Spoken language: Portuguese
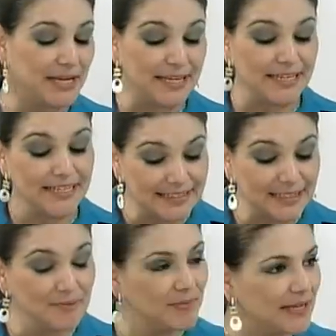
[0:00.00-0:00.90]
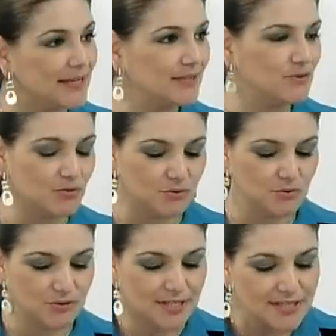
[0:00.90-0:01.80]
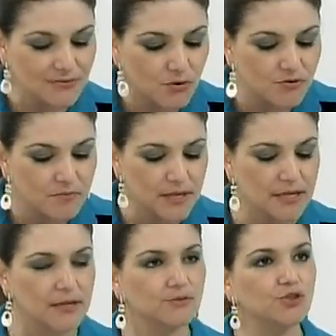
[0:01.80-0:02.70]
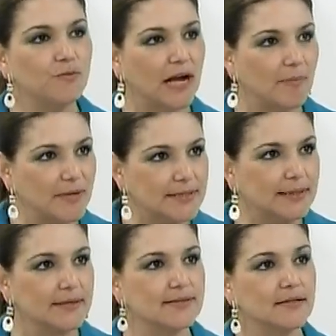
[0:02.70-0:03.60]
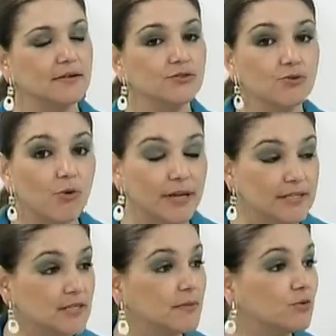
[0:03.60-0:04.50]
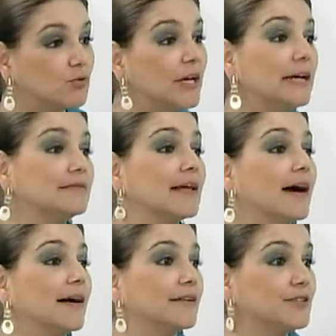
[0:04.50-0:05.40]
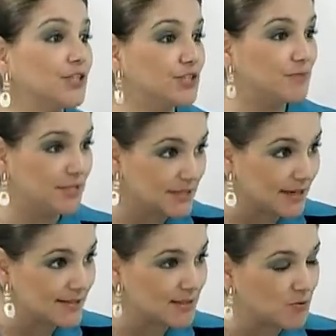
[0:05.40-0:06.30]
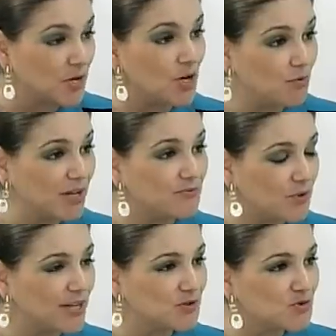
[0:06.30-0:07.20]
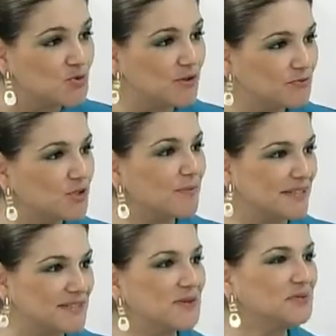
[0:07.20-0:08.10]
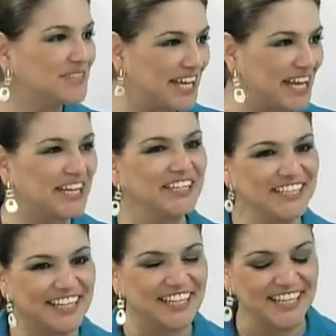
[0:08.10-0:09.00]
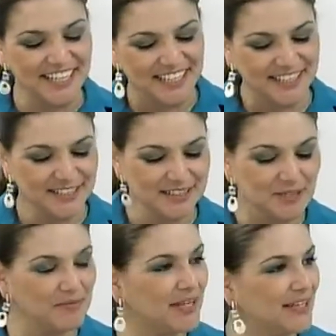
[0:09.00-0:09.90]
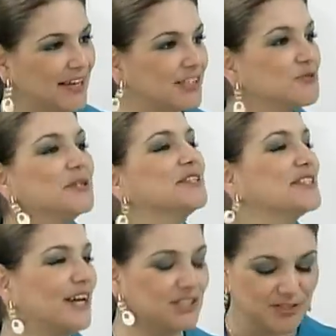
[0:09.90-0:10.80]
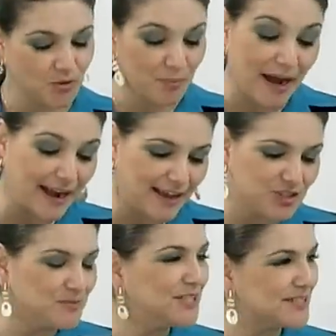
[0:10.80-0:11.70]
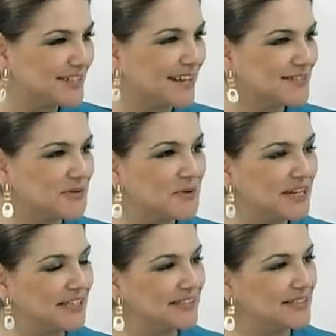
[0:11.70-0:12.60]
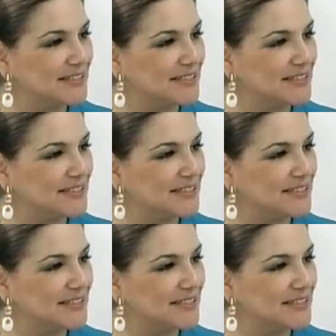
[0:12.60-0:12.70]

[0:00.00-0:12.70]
E também do desenvolvimento, de uma capacitação, de um conhecimento na área de administração. Como é que foi a sua formação técnica e também administrativa ou para a administração nesse